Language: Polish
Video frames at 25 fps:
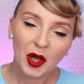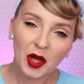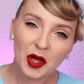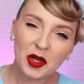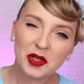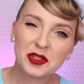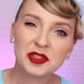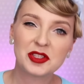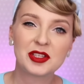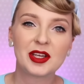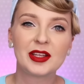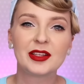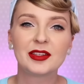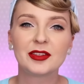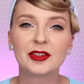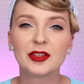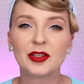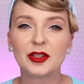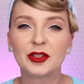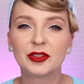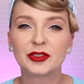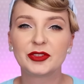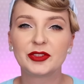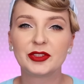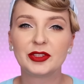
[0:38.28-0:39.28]

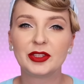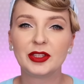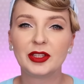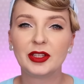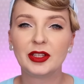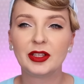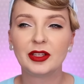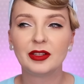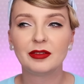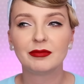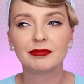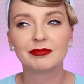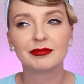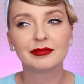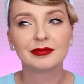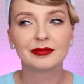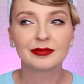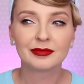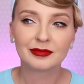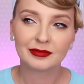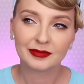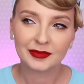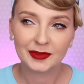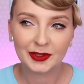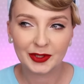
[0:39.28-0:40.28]
oszczędności,
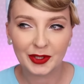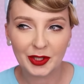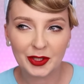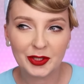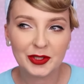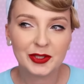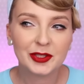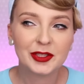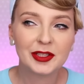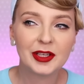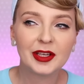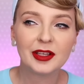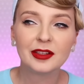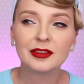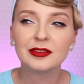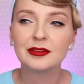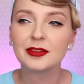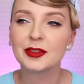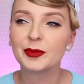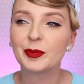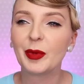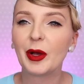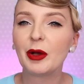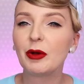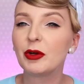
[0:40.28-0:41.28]
troszkę
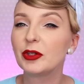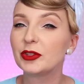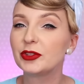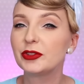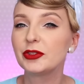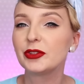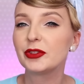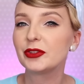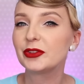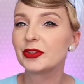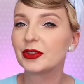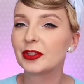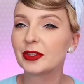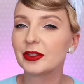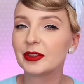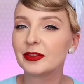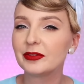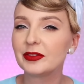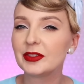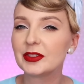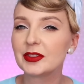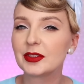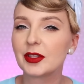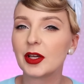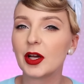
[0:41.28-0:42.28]
dbałości o
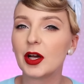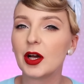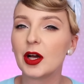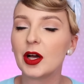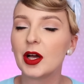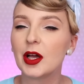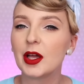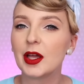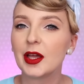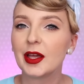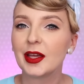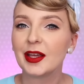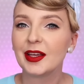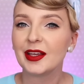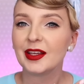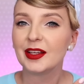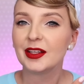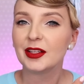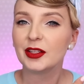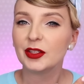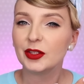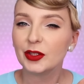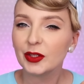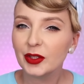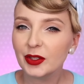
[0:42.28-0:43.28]
środowisko,
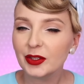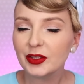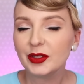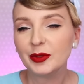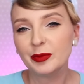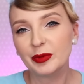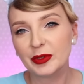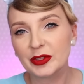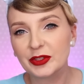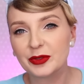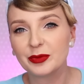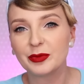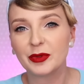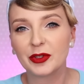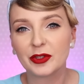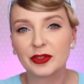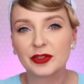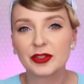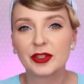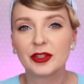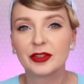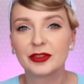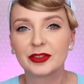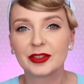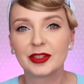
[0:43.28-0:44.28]
no i być
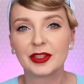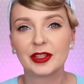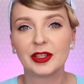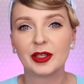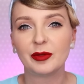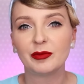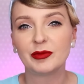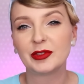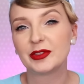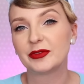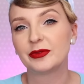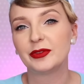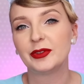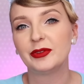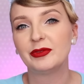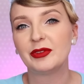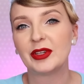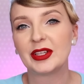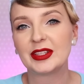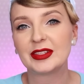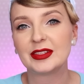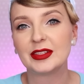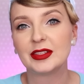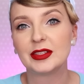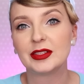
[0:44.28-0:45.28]
może odkryjemy swój
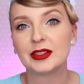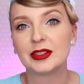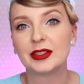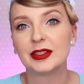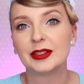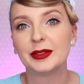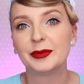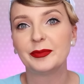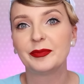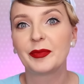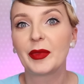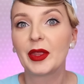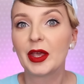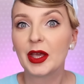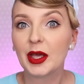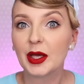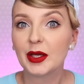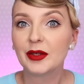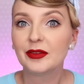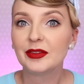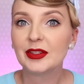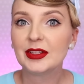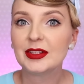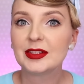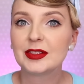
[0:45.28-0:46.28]
własny styl.
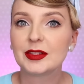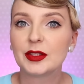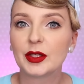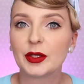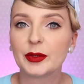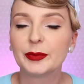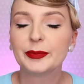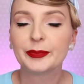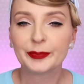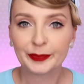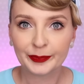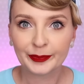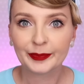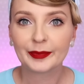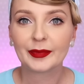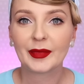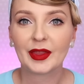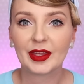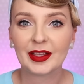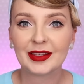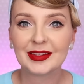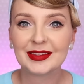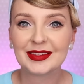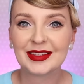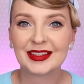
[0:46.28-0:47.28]
Więc co?
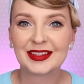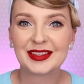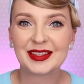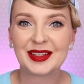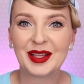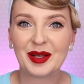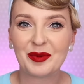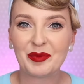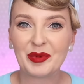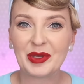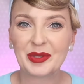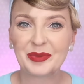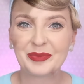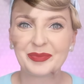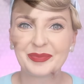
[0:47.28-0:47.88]
Zaczynamy!